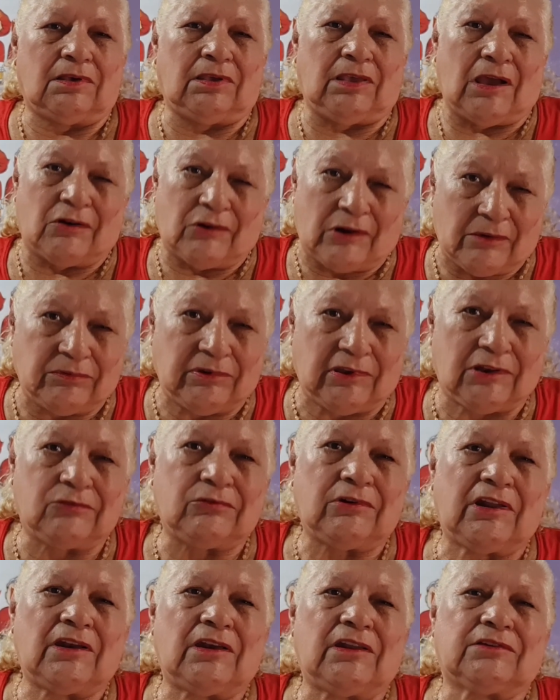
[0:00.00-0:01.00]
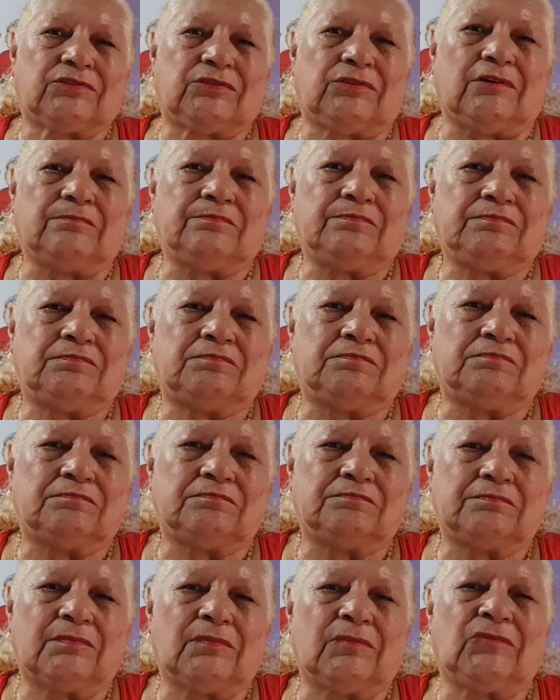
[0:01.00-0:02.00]
Y ahora viene una elección.
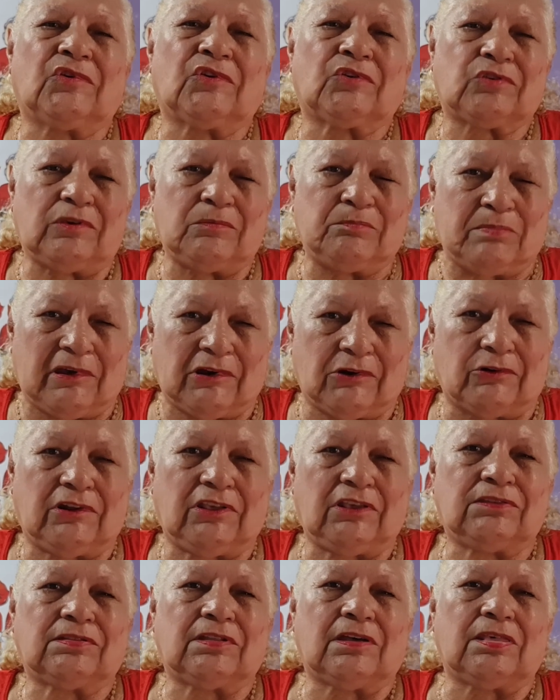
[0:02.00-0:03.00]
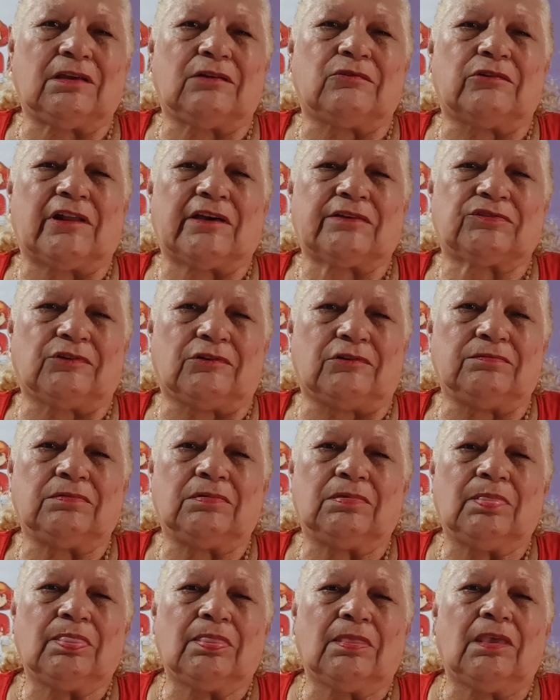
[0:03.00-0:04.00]
Yo soy peronista de
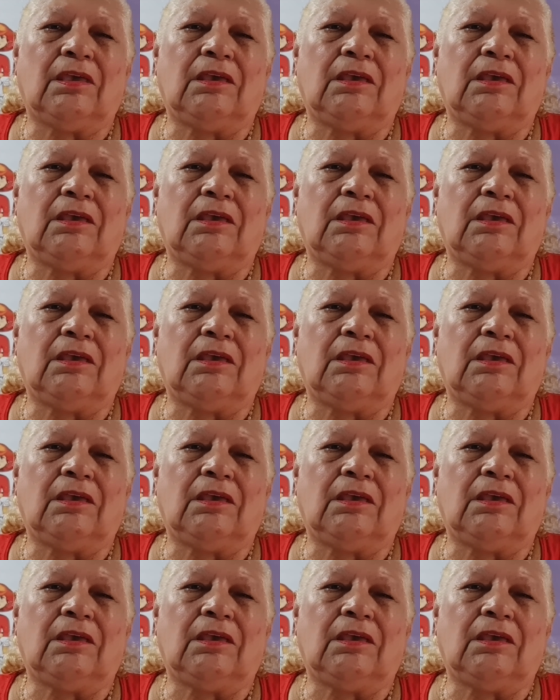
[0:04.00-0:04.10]
corazón